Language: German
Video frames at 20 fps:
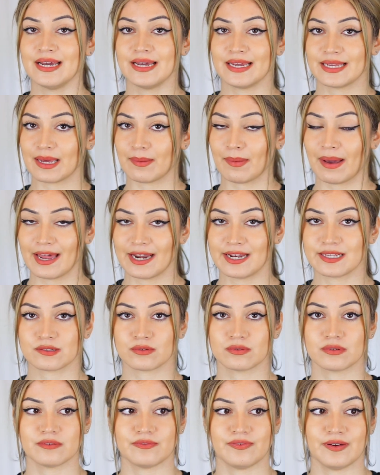Ich habe alles
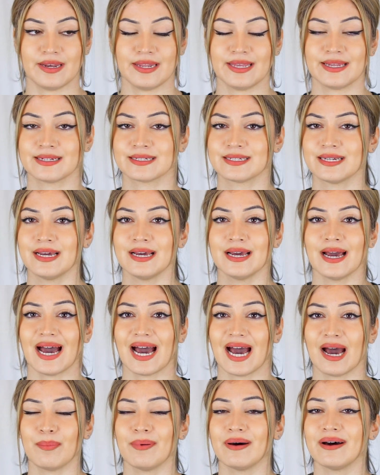unten verlinkt,
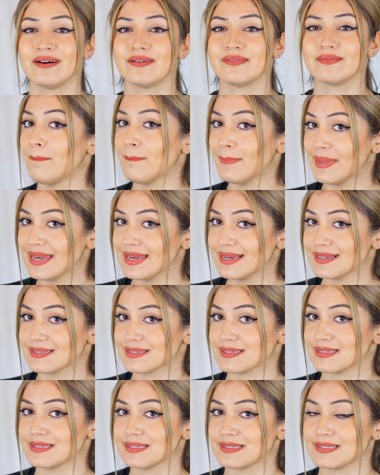aber
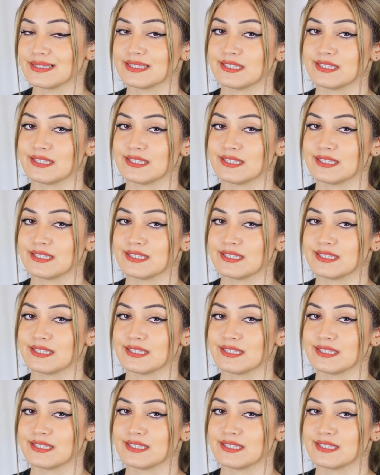mindestens